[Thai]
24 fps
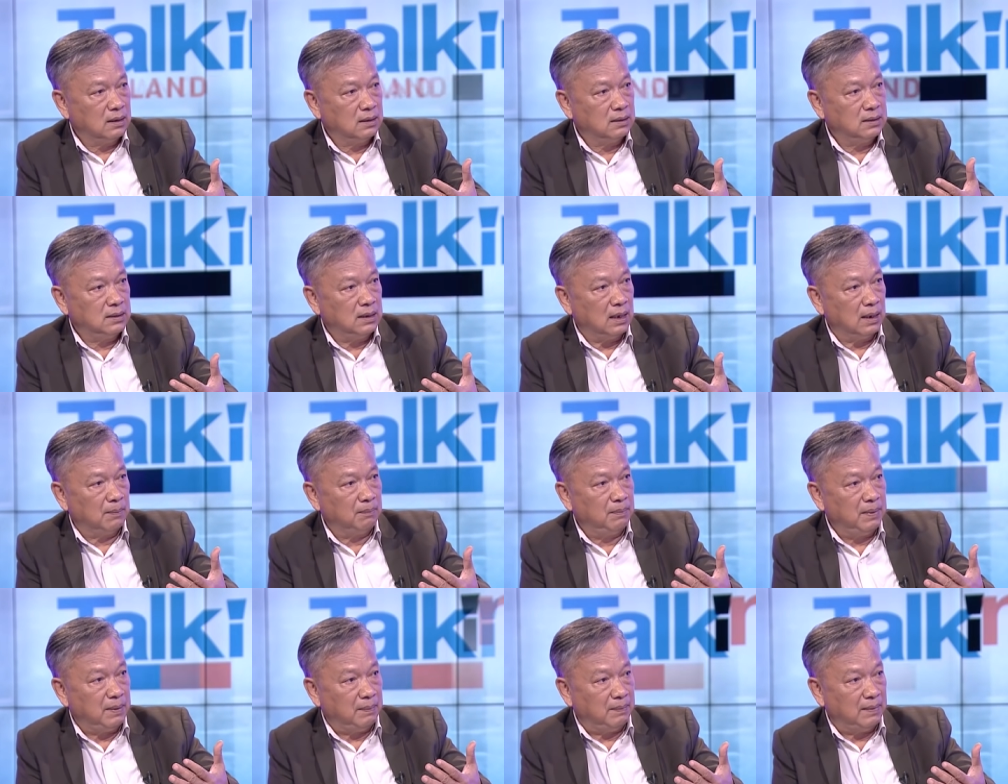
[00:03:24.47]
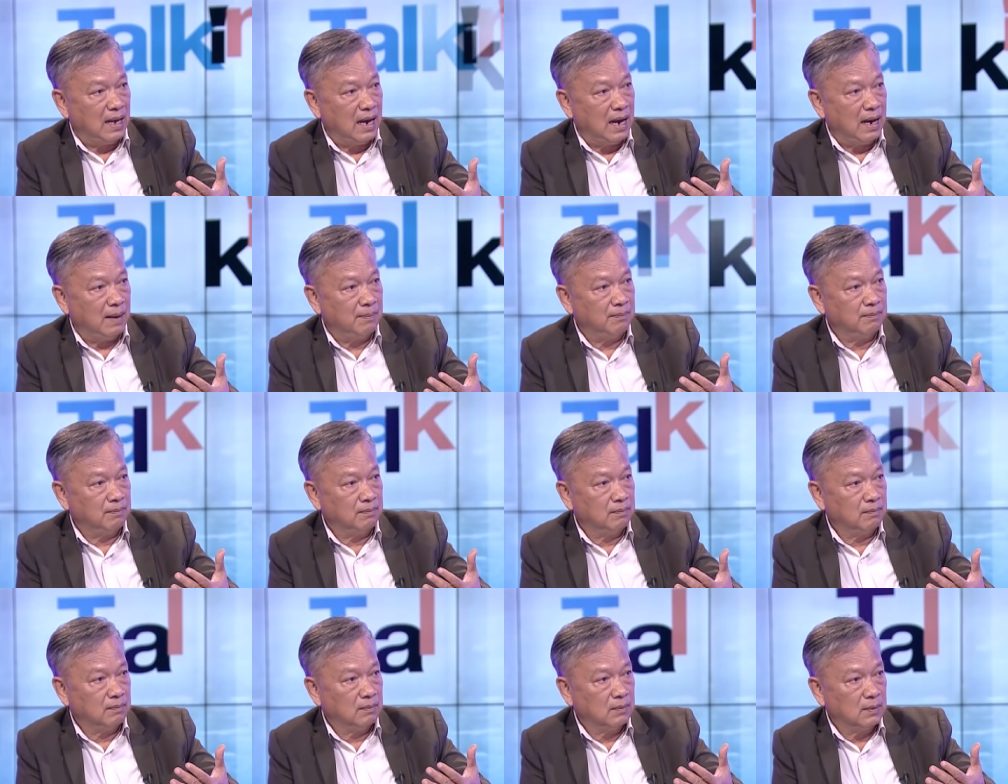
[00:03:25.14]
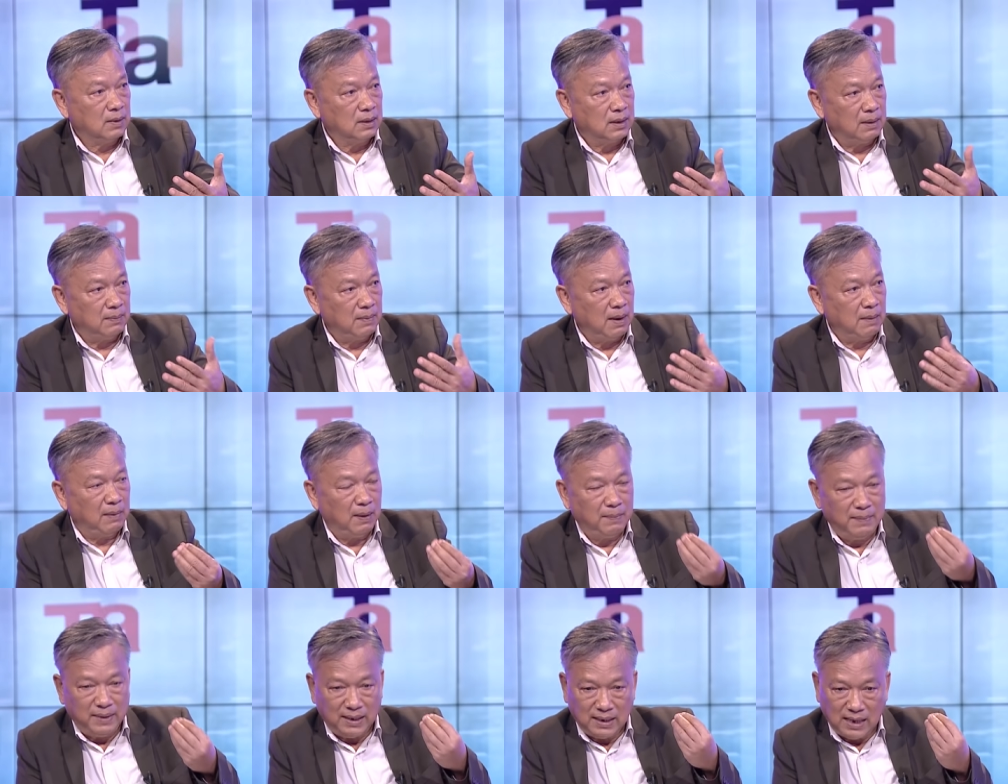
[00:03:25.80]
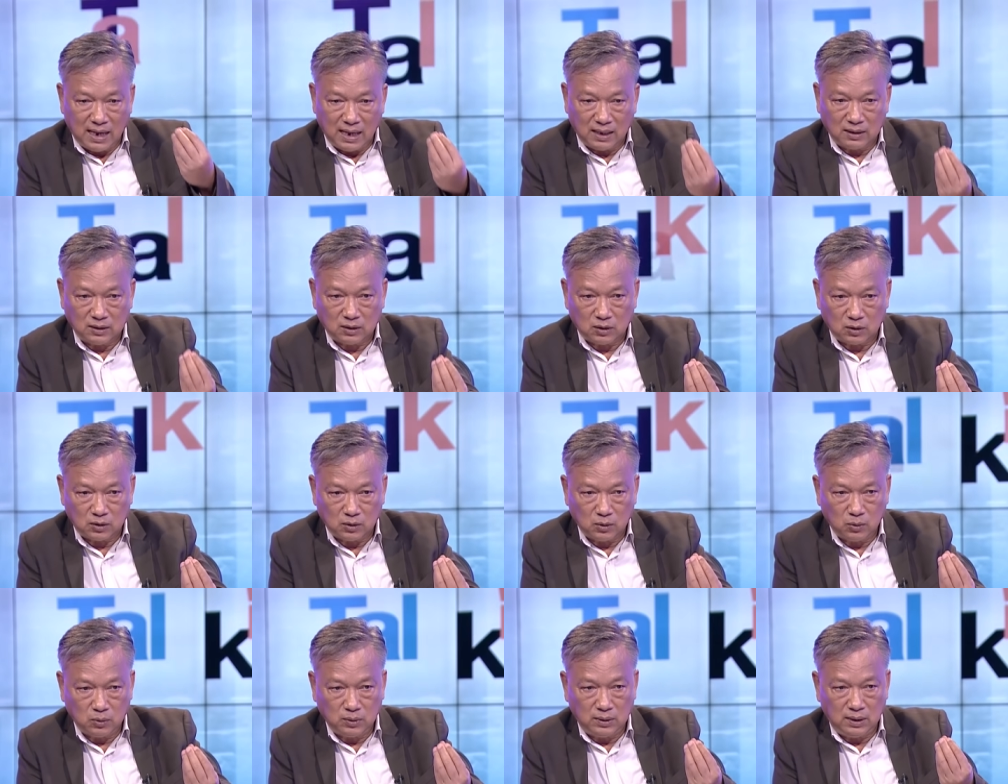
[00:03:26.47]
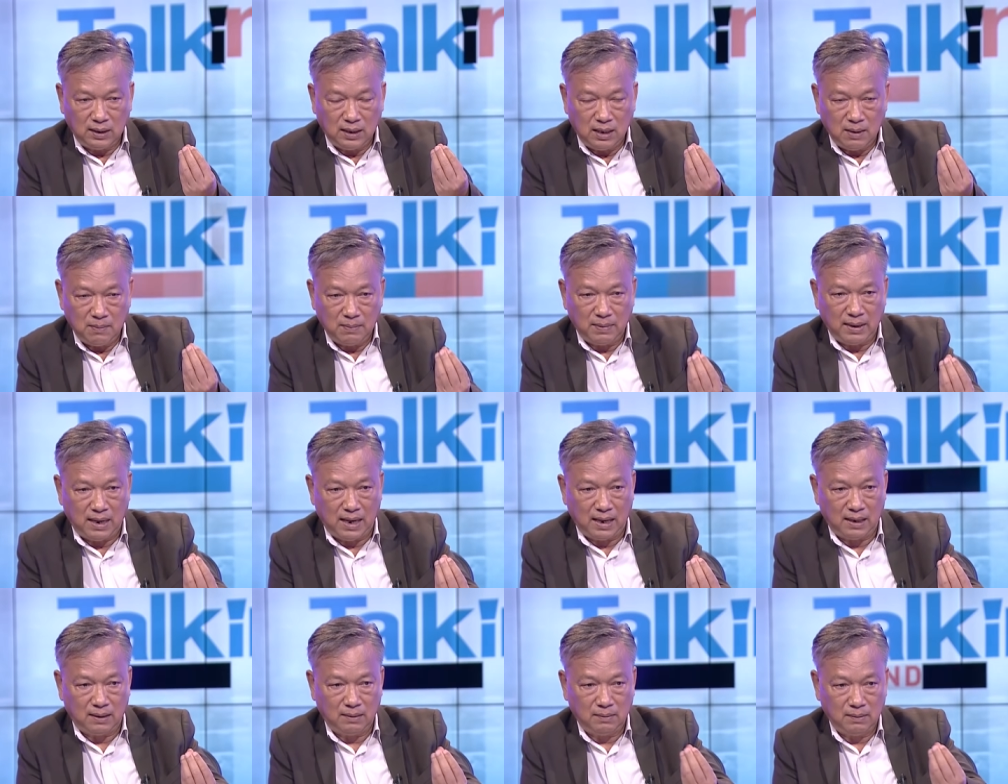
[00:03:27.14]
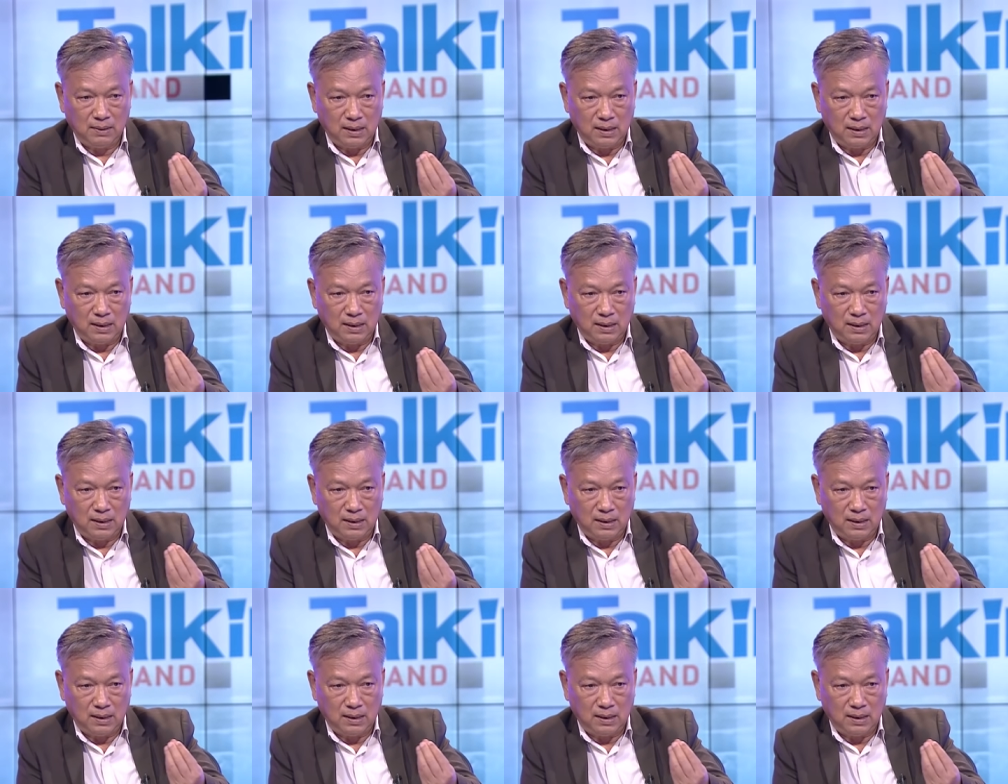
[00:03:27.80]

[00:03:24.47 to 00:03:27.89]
เสียงปริ่มน้ำใช่ไหมมันมีการต่อสู้ที่เข้มแข็ง